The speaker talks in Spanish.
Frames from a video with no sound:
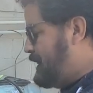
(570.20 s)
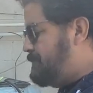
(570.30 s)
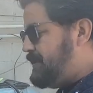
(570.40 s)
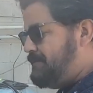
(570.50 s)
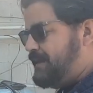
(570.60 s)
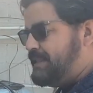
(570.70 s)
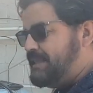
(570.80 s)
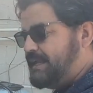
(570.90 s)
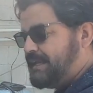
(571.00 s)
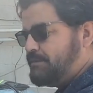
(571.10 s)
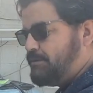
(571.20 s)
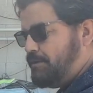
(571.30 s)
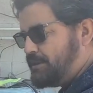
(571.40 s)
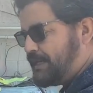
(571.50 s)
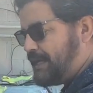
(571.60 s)
previene de que
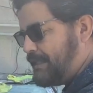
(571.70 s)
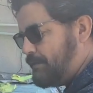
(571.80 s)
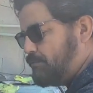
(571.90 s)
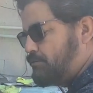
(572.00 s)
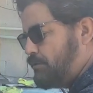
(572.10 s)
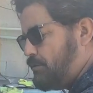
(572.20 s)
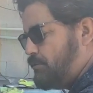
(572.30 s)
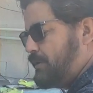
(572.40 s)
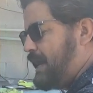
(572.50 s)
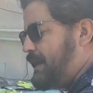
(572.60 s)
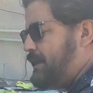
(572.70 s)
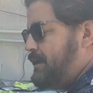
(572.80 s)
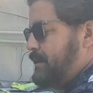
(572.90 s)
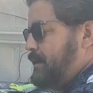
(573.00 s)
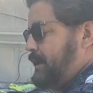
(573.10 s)
solo se quede en un solo lugar
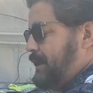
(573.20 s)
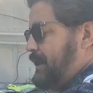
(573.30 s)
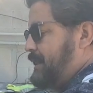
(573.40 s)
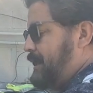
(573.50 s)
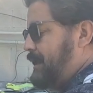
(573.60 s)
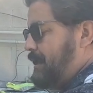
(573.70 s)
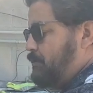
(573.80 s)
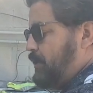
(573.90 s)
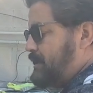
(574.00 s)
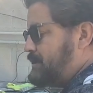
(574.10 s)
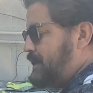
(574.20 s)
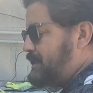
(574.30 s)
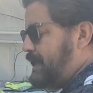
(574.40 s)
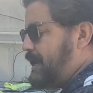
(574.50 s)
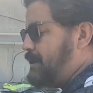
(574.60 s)
y le, le muestre
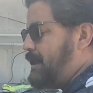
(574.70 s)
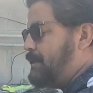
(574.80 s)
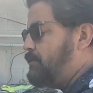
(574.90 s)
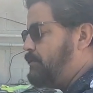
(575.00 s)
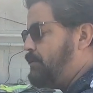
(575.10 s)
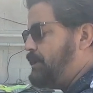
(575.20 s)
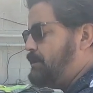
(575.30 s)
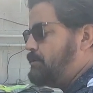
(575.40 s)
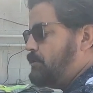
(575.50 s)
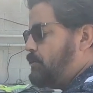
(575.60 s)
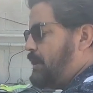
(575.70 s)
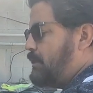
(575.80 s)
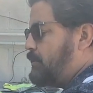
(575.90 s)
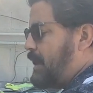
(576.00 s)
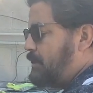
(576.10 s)
si hay algún oído o
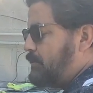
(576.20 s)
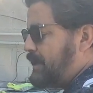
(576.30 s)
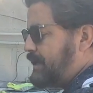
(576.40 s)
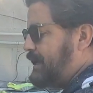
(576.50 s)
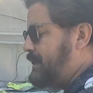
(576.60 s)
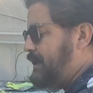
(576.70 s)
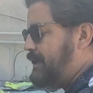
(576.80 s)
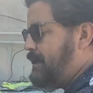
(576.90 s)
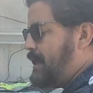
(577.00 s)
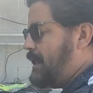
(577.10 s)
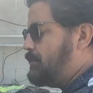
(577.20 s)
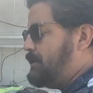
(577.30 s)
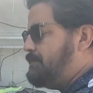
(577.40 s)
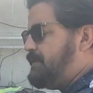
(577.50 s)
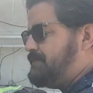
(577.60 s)
algo, algo, que quede,
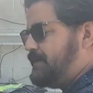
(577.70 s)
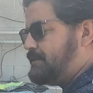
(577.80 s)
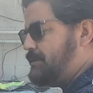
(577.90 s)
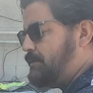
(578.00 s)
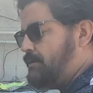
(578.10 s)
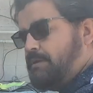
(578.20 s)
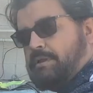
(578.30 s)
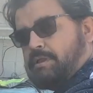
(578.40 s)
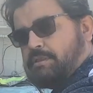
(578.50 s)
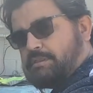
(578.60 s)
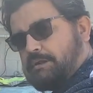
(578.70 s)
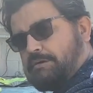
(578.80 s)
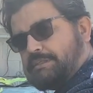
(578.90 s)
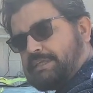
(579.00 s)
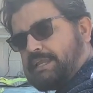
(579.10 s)
alguna imperfección, se
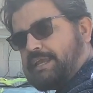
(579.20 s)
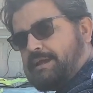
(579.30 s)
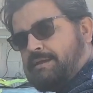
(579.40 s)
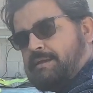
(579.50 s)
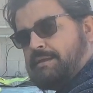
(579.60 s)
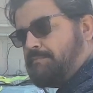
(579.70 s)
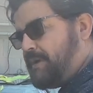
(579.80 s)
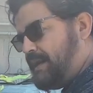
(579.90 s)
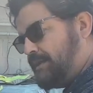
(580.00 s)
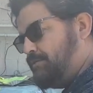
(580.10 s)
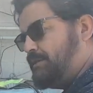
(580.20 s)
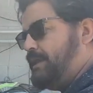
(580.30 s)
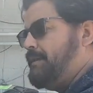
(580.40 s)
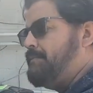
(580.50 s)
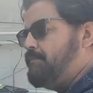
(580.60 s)
lo enseña para que
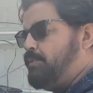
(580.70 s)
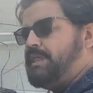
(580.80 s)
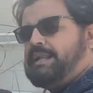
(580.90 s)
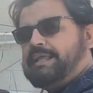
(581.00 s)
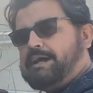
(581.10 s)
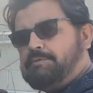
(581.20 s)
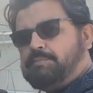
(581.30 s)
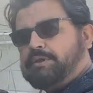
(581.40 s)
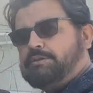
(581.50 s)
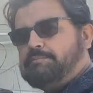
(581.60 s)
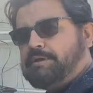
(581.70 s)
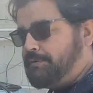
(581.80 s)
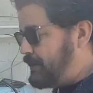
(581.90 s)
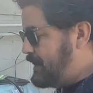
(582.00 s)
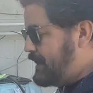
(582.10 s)
usted pueda lijar un poquito
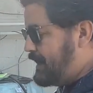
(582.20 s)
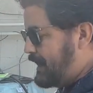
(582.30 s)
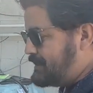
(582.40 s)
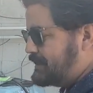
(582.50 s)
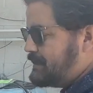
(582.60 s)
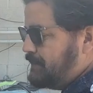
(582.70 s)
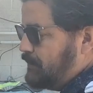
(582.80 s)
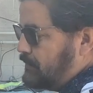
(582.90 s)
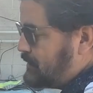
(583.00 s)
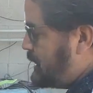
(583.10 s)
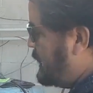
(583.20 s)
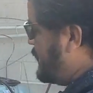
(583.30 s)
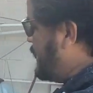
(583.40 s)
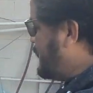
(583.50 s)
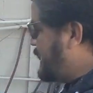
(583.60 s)
mejor. Así es amigos,
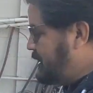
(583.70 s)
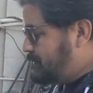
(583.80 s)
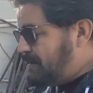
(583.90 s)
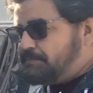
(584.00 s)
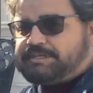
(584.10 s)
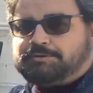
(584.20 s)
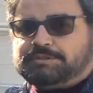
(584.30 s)
vamos a